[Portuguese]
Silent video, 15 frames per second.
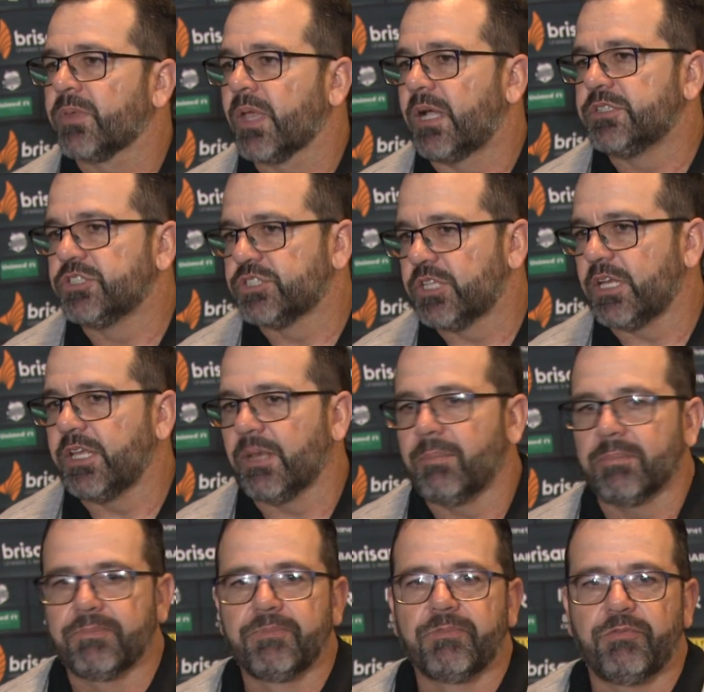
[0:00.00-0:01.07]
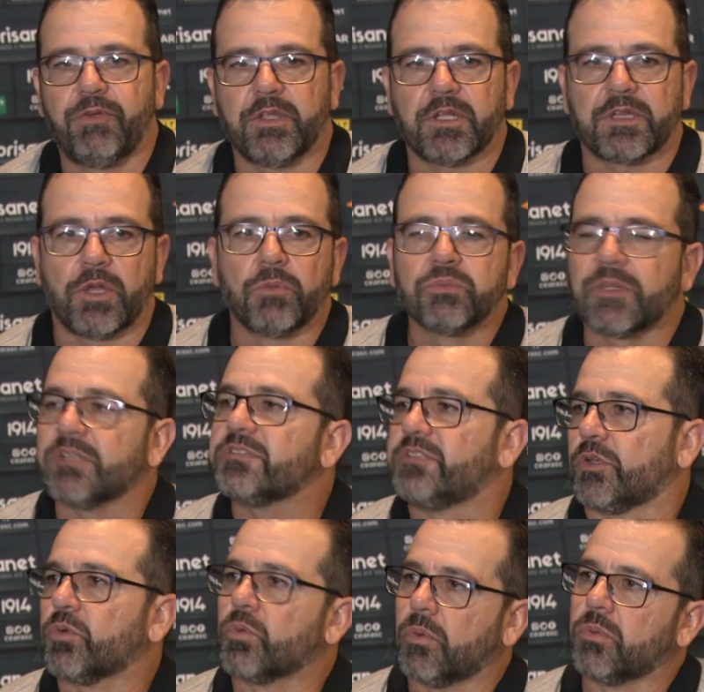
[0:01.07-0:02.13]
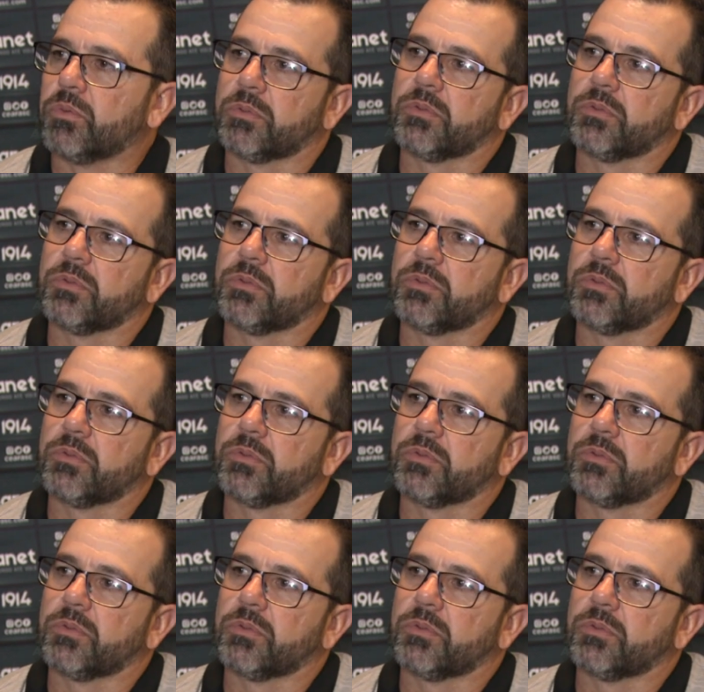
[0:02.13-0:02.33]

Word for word: a gente teria feito até um terceiro gol.